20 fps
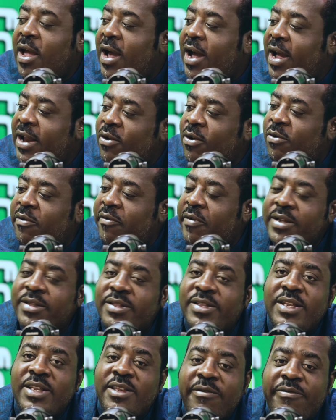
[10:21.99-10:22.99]
à la découverte
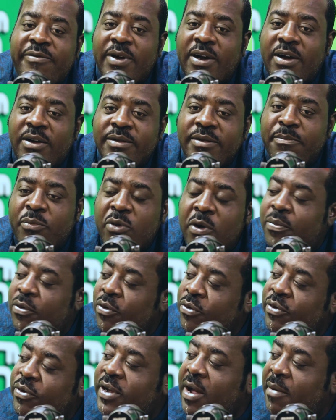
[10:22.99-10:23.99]
des différents peuples
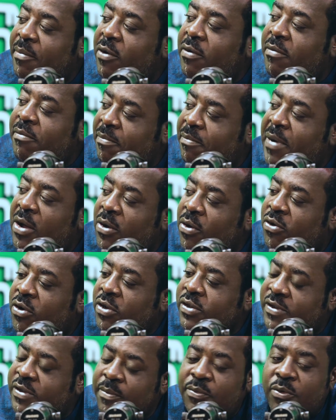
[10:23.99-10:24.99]
du Gabon par le conte.
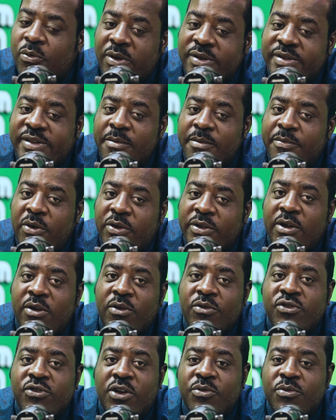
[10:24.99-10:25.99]
C'est pourquoi c'est important
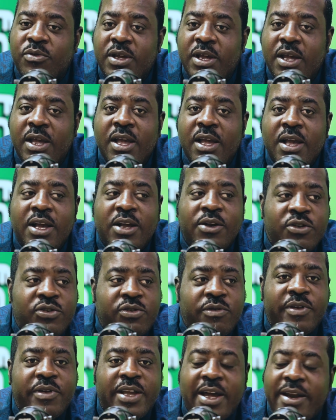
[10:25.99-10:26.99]
aujourd'hui de
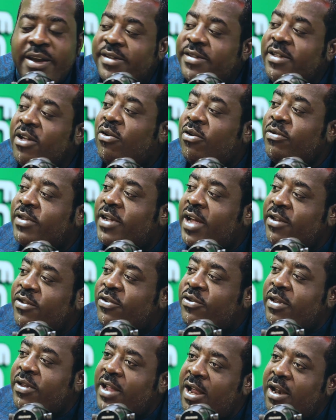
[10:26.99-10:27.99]
sauvegarder ces contes
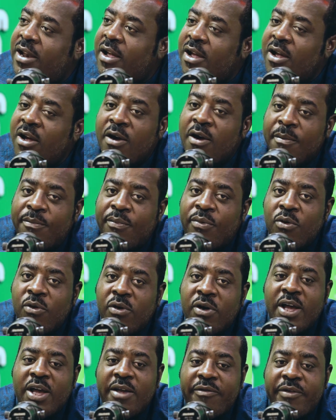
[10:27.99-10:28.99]
traditionnels
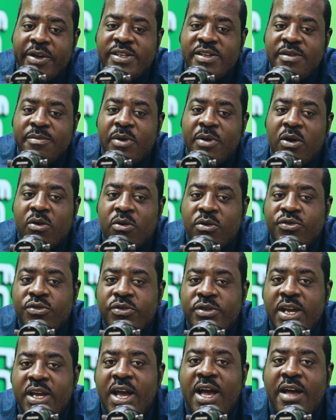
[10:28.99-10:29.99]
pour effectivement
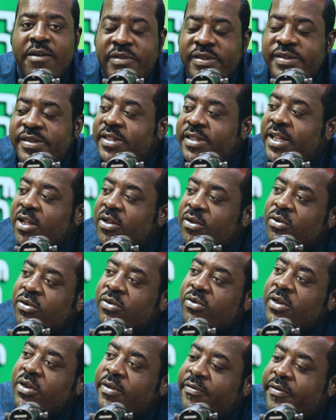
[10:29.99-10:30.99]
continuer à visiter nos,
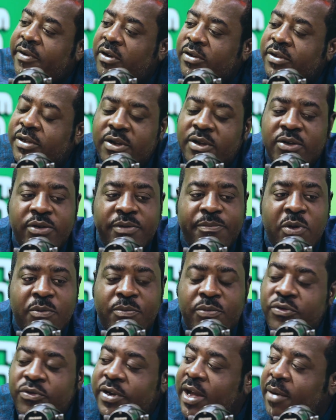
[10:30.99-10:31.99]
différents euh,
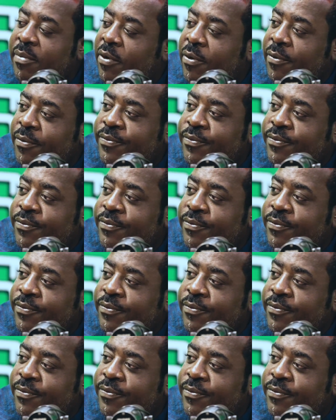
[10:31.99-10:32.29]
peuples du Gabon.